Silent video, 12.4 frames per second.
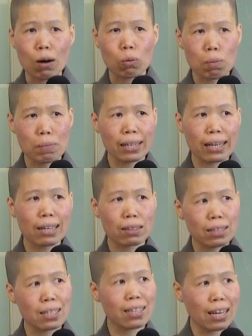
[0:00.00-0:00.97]
我们看
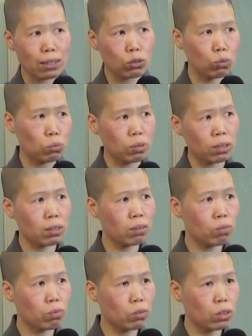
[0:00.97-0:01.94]
历代的祖
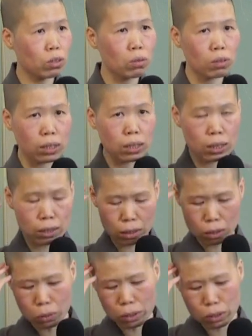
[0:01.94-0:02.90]
师，就以
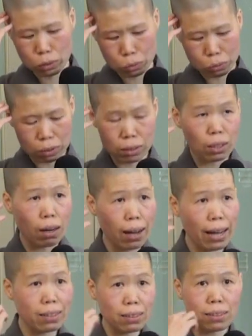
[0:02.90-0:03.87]
有一个祖师叫
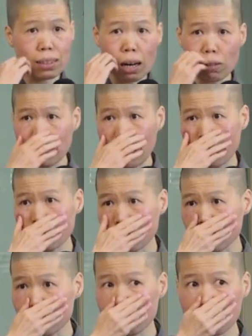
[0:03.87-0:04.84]
安世高大
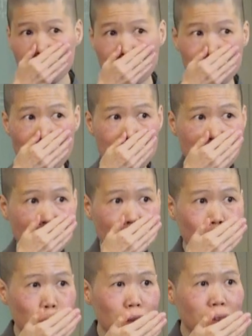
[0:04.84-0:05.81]
师，我不知道我们讲
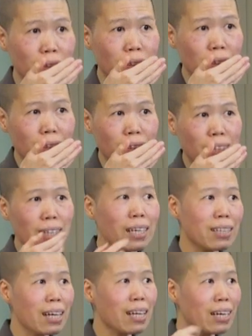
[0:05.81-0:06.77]
错。你
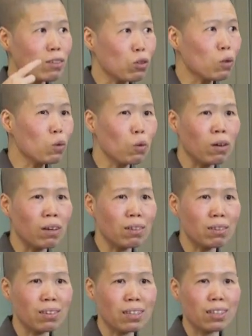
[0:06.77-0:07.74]
看他来中国，
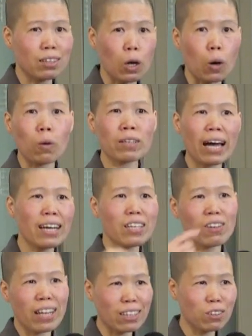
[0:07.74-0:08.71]
投胎
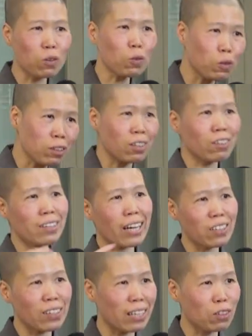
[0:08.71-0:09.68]
又来中国，投胎
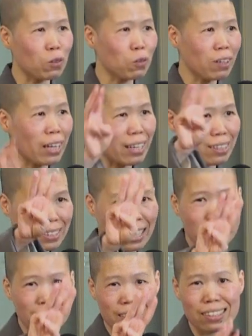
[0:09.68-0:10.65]
又来中国，来了
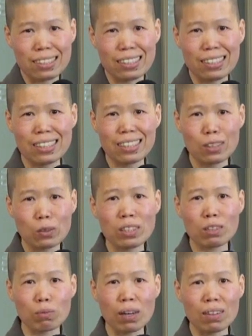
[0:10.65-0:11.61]
三次。为
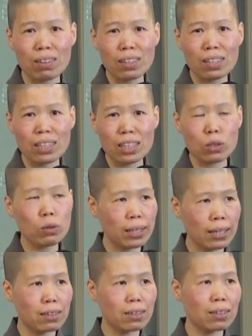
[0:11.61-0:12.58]
什么？因为
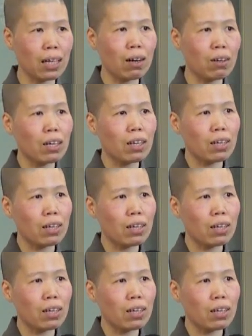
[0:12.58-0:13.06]
他知道